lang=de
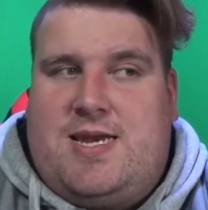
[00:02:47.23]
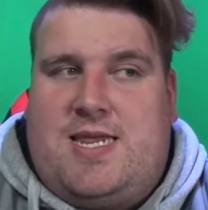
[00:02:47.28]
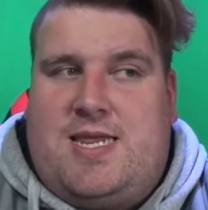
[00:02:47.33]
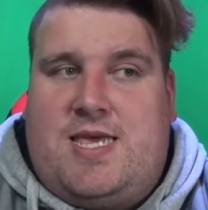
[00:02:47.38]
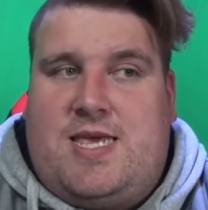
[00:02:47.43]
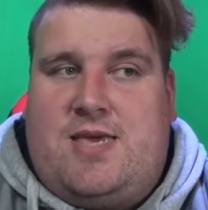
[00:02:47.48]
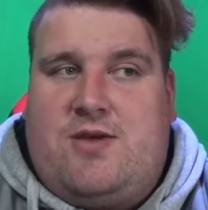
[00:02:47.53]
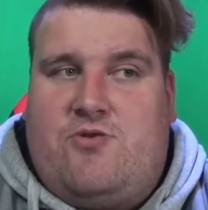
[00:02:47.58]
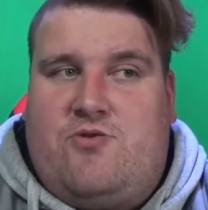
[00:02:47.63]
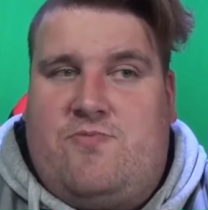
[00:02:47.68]

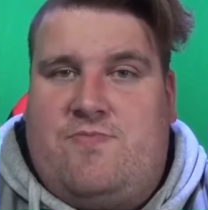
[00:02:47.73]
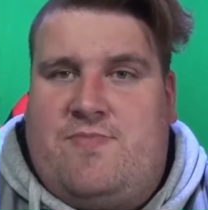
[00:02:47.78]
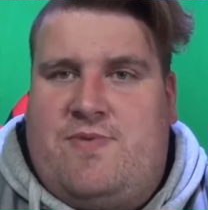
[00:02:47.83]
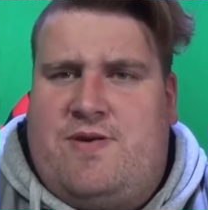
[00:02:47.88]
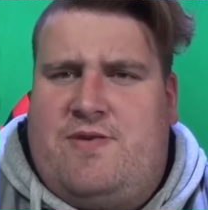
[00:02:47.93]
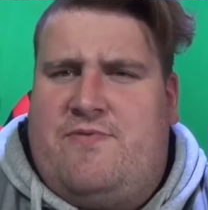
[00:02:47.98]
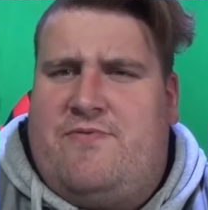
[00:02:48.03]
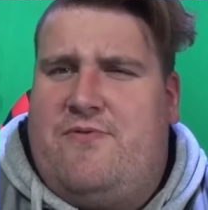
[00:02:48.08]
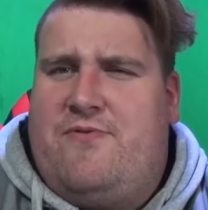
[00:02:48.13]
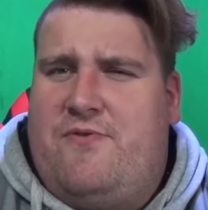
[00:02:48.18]
die
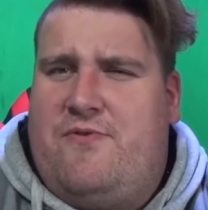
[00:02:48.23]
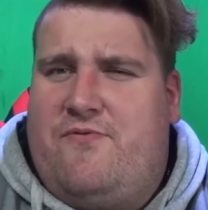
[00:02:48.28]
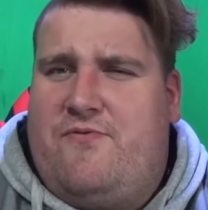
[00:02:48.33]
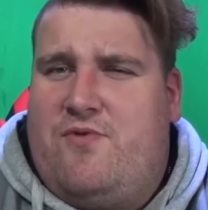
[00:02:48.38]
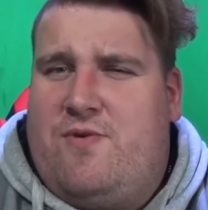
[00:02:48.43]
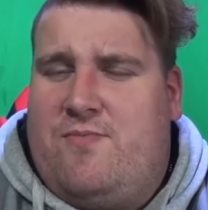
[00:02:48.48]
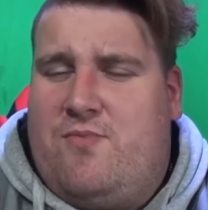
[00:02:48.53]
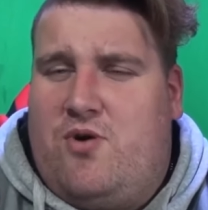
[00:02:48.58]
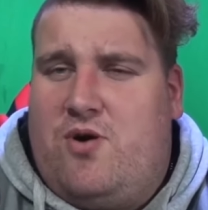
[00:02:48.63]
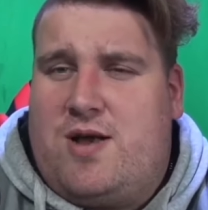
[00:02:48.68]
um 5 äh,
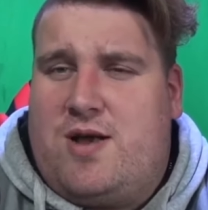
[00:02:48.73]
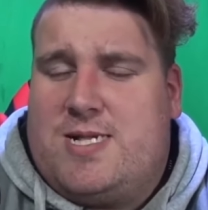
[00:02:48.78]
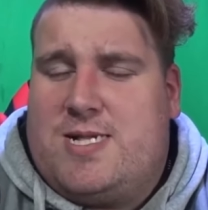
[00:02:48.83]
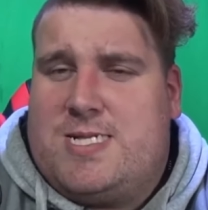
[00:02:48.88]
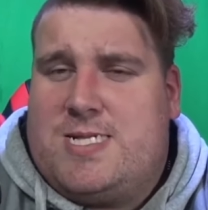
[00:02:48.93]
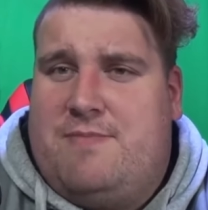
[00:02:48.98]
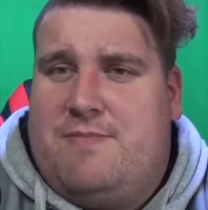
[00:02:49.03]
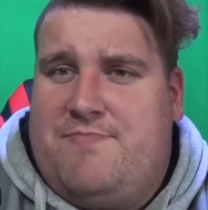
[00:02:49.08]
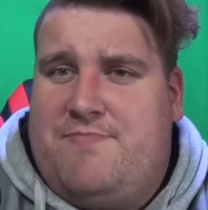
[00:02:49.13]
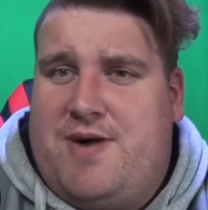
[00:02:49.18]
Uhr
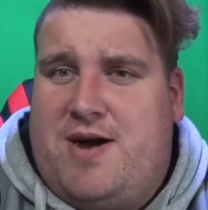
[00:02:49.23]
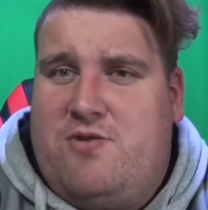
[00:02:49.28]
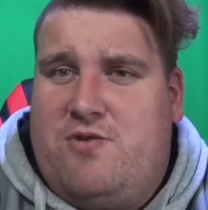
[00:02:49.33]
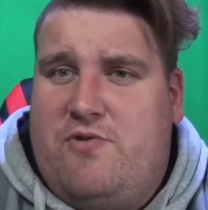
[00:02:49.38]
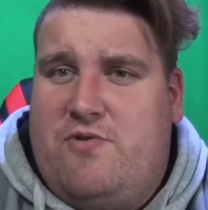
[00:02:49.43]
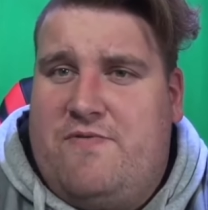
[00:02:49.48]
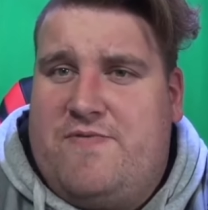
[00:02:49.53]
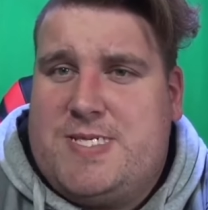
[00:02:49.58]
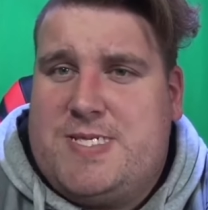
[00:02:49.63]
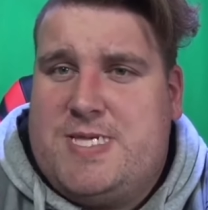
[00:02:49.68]
morgens am
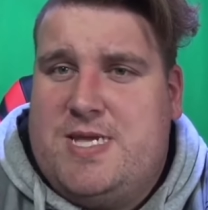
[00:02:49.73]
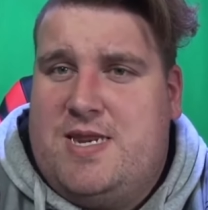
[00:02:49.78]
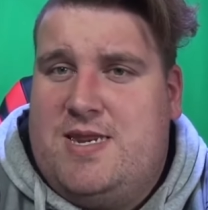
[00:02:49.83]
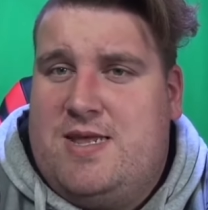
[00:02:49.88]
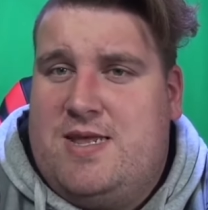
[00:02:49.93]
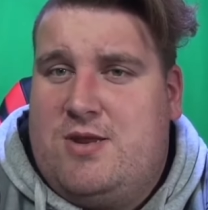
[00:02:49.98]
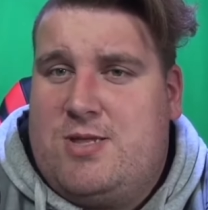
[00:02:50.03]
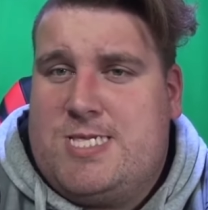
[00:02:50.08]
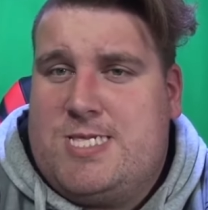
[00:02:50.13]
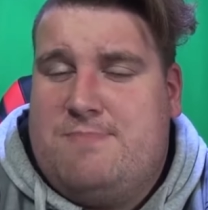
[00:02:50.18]
Bahnhof sind,
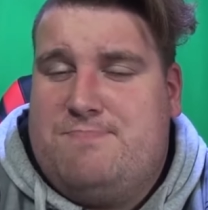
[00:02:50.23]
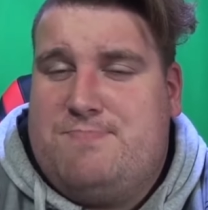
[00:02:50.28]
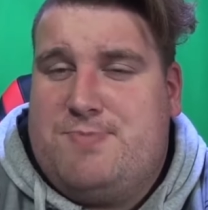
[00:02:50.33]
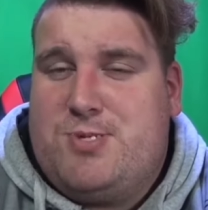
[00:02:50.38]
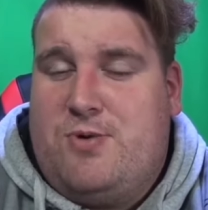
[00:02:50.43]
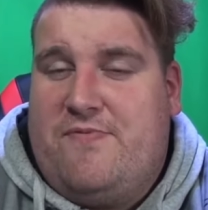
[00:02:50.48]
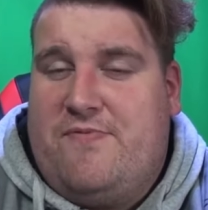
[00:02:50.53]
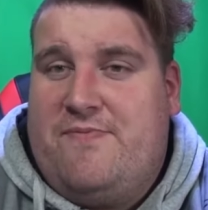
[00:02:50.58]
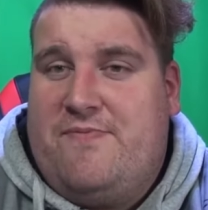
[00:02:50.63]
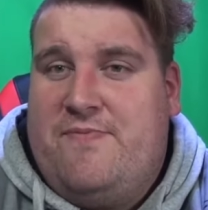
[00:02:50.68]

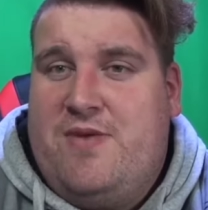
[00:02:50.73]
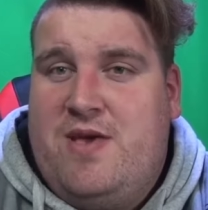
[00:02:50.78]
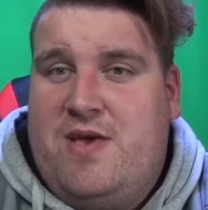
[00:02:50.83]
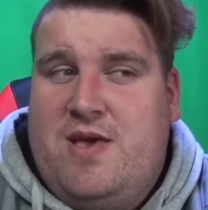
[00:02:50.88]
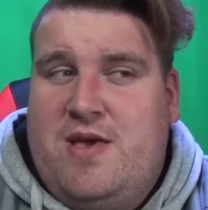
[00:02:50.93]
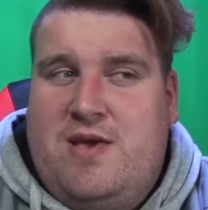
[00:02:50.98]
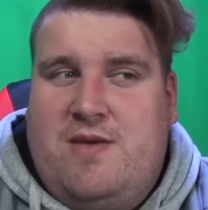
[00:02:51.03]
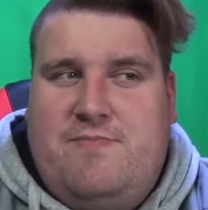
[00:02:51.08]
rotzepsoffen,